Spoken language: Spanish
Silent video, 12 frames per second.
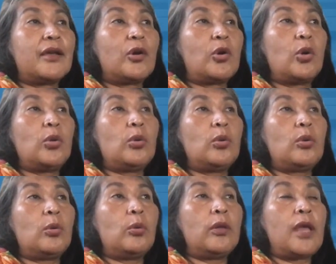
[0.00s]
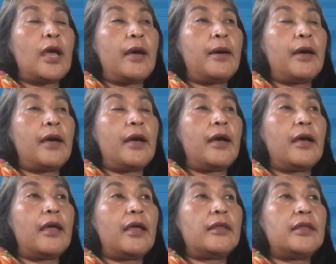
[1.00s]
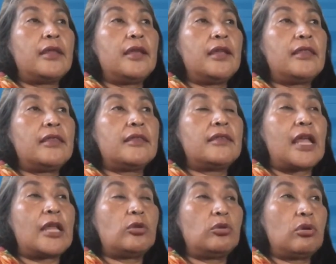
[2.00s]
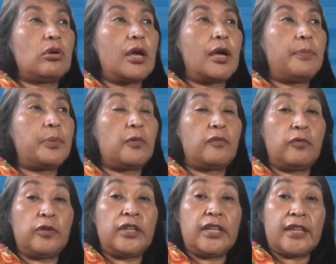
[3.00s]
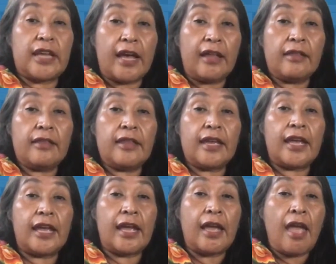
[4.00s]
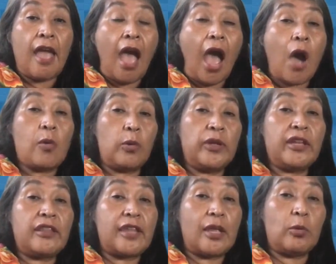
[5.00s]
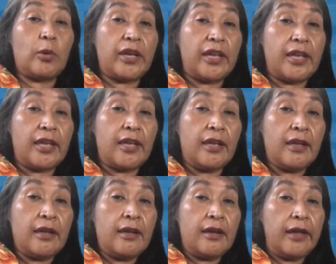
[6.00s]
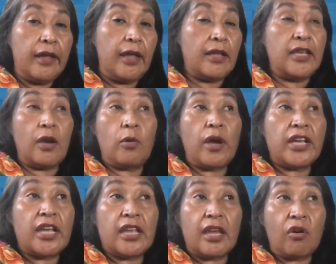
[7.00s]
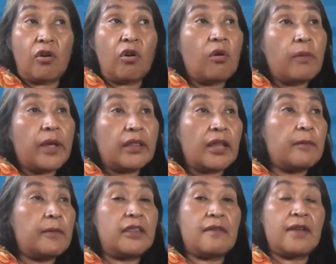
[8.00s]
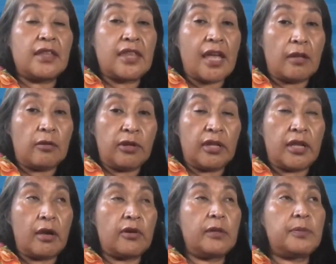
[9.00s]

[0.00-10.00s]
con una, eh, tiene tanto a profundidad de que aún estando aquí, y él llegó aquí de joven, tal vez de 20 años, el que ahora es